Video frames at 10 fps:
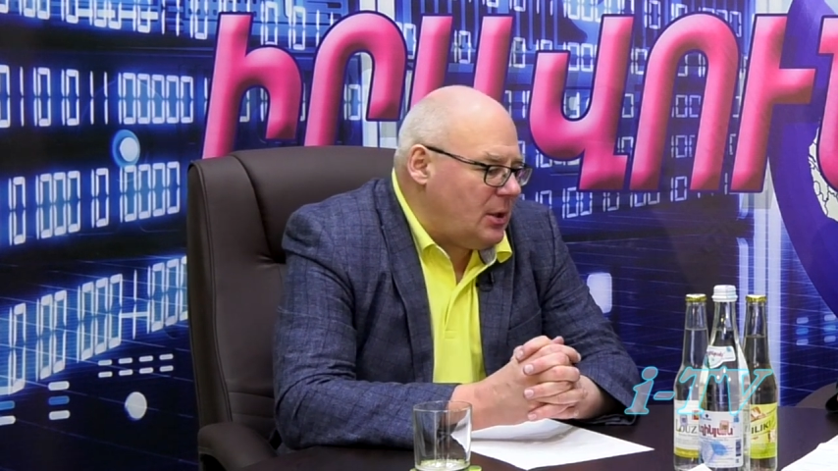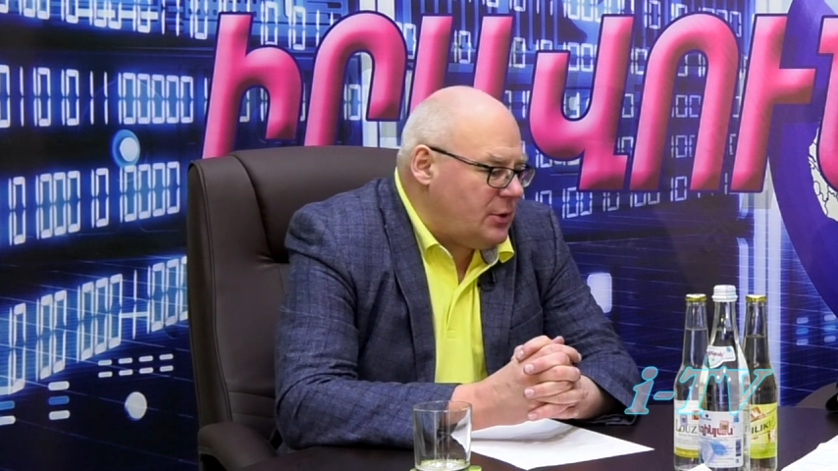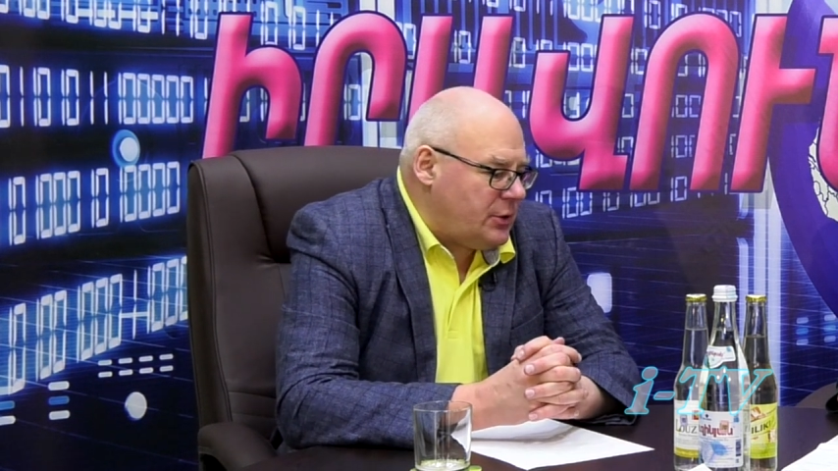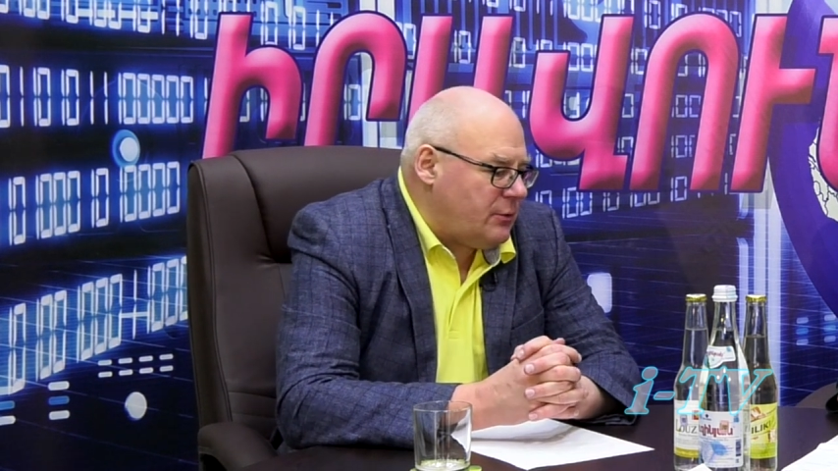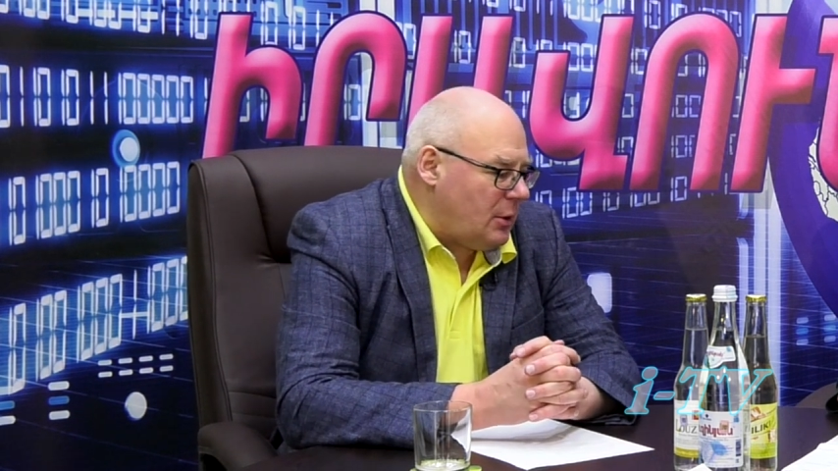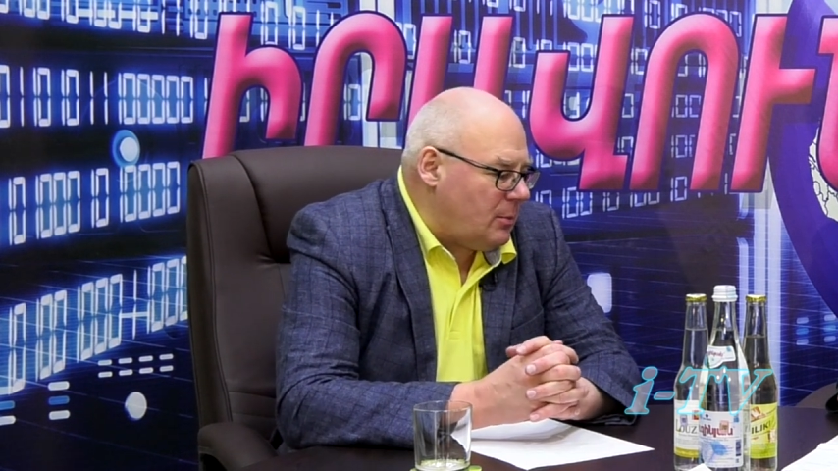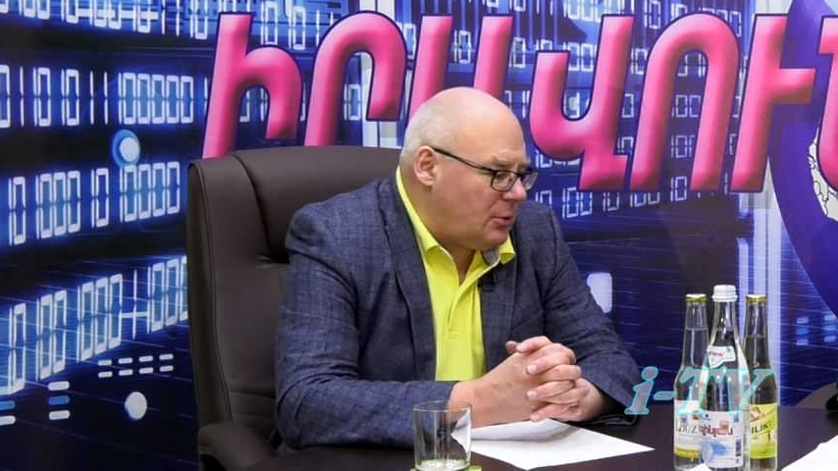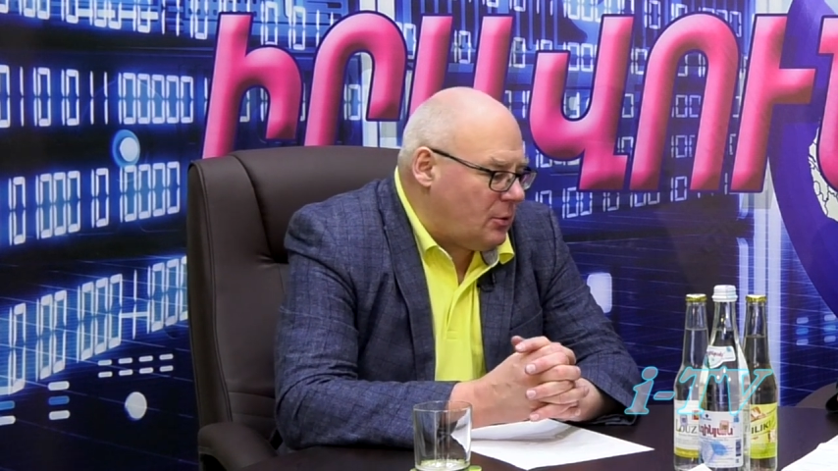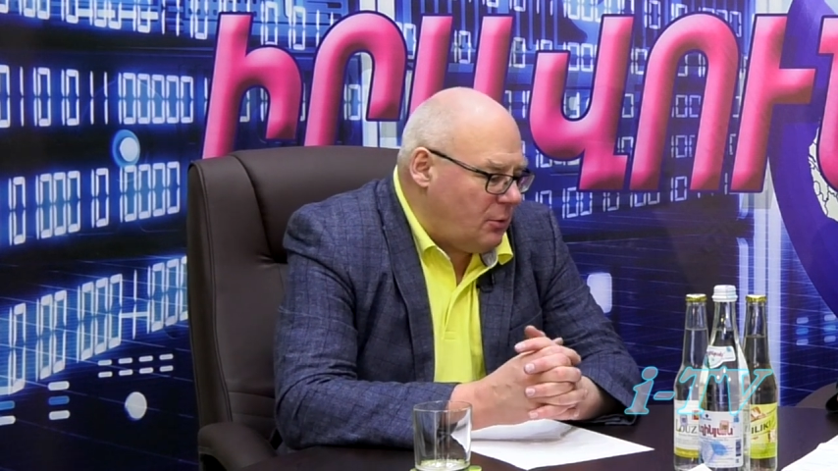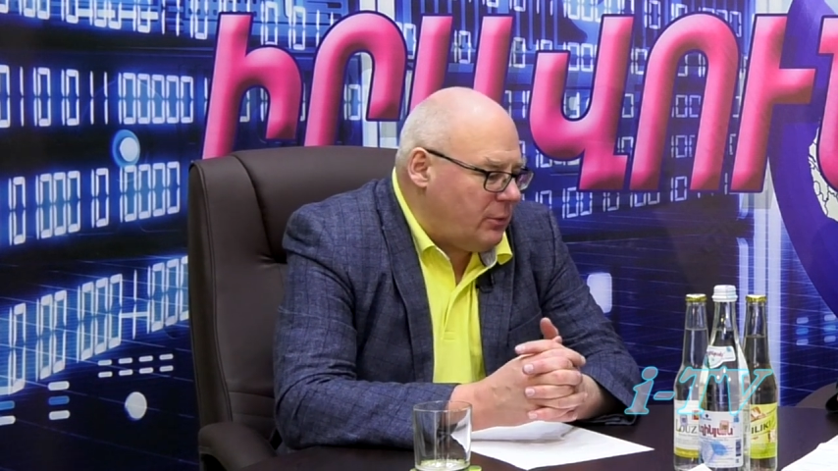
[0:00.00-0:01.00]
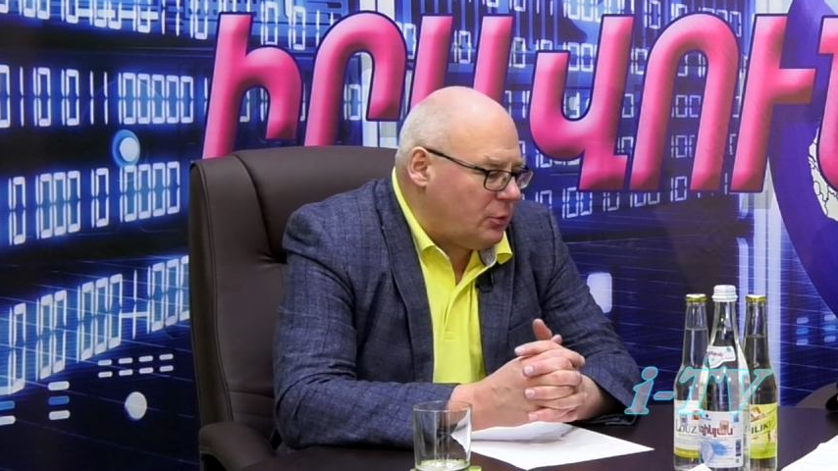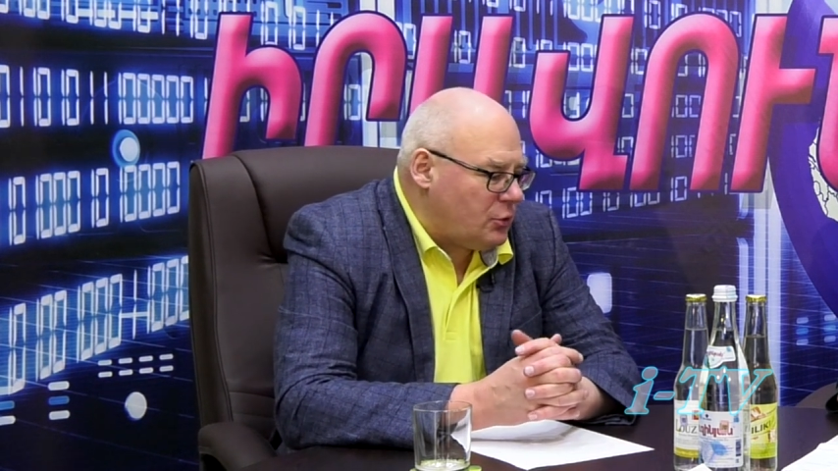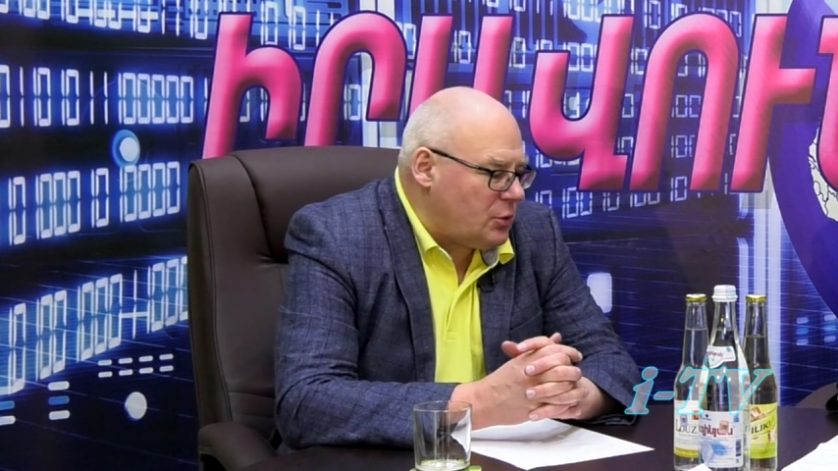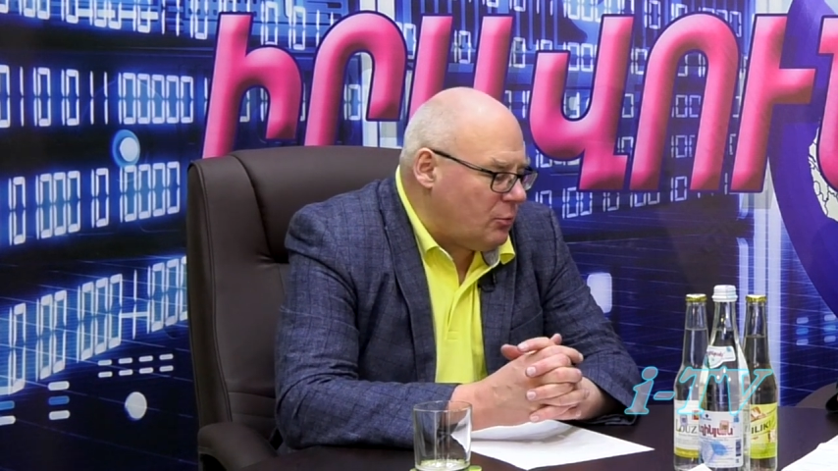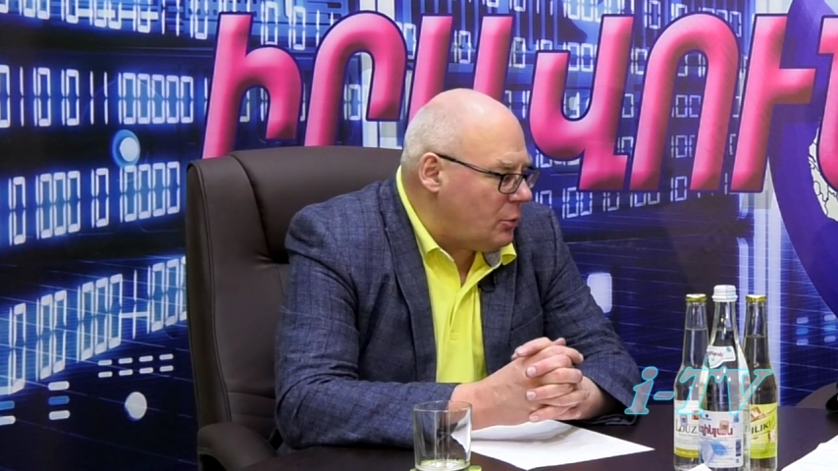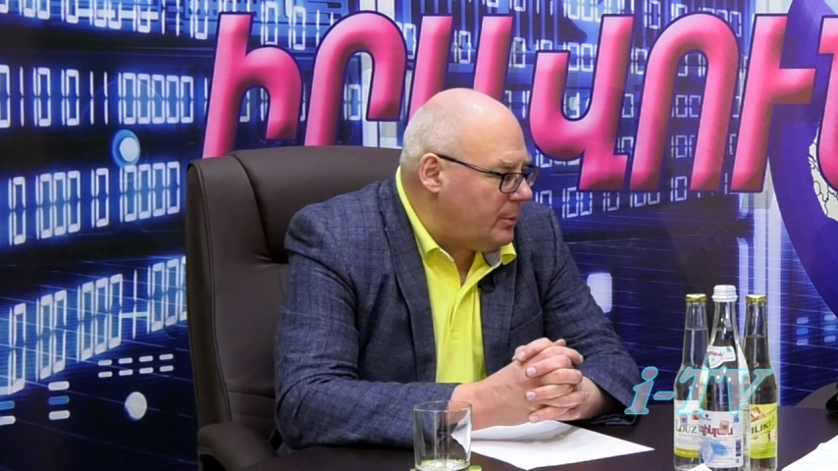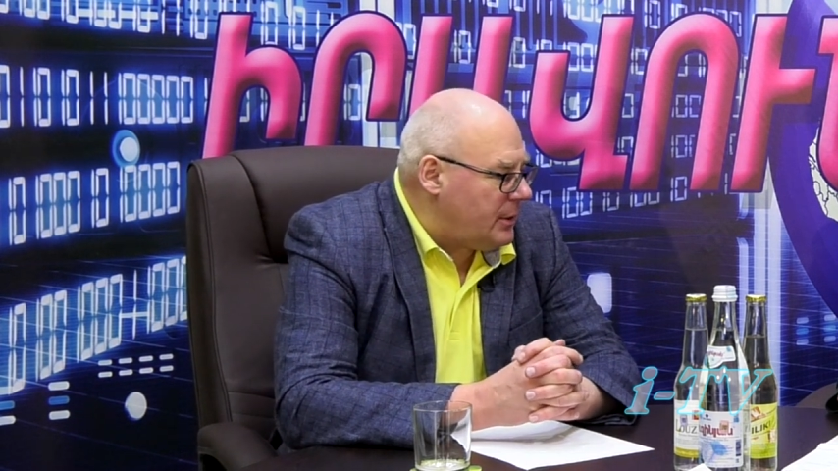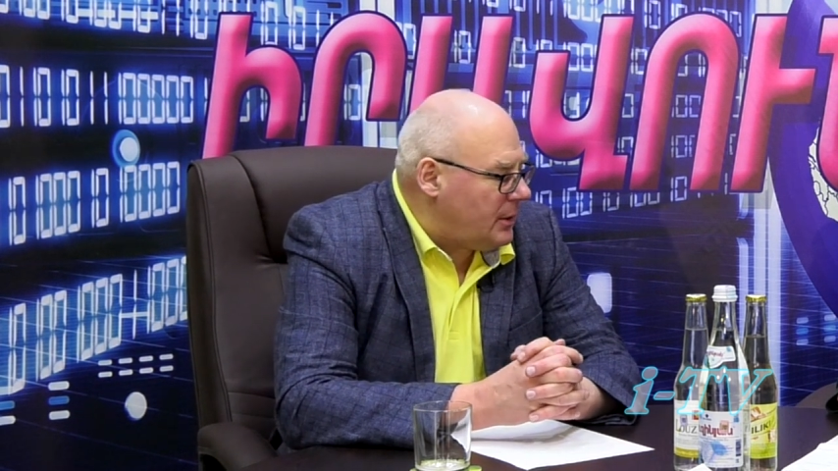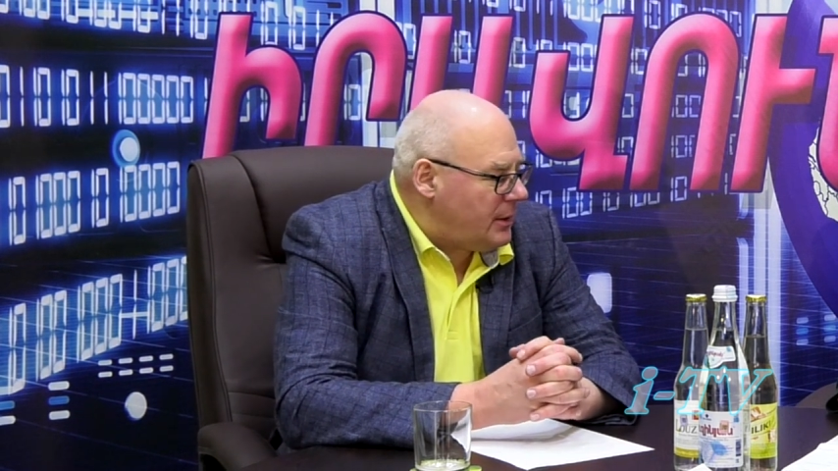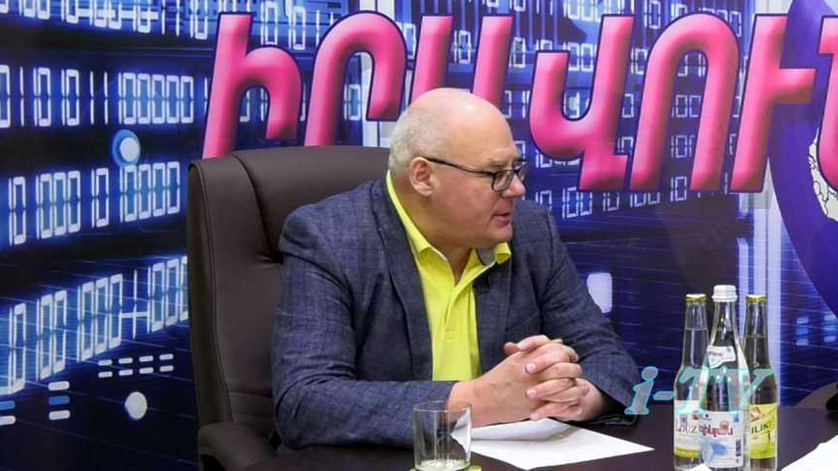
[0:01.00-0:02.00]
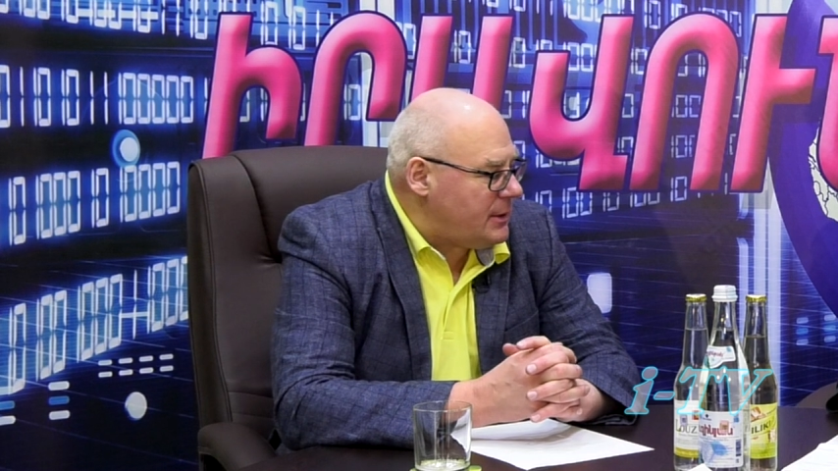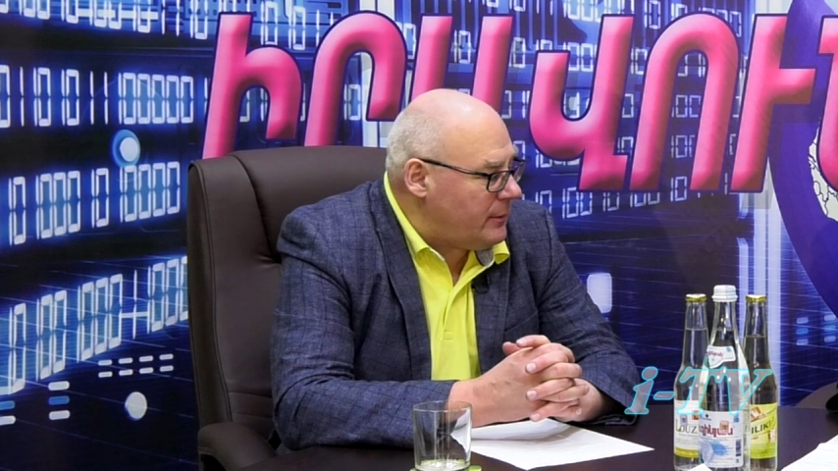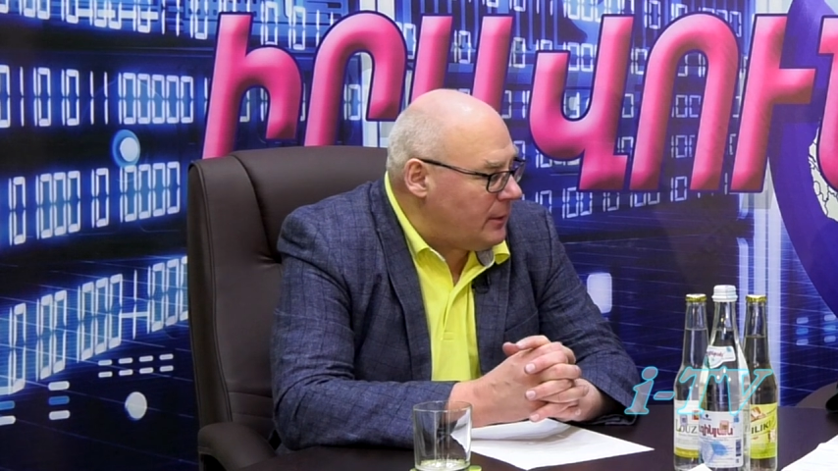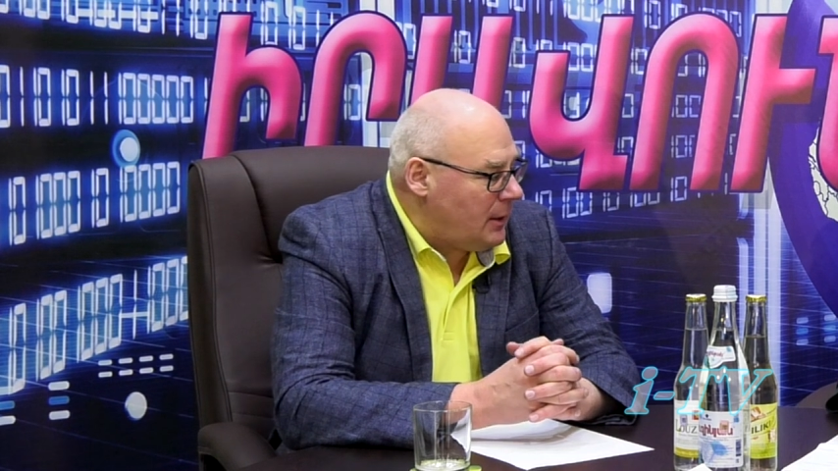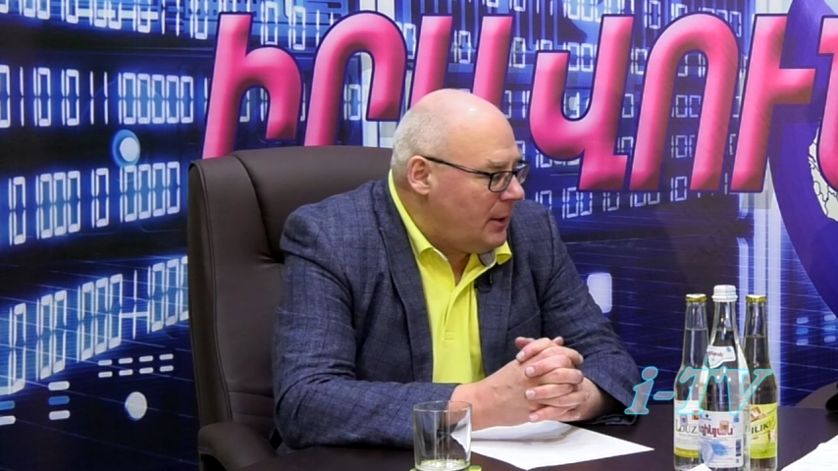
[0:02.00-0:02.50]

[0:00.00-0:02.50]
или чего-либо другого тоже могут быть анонсированы.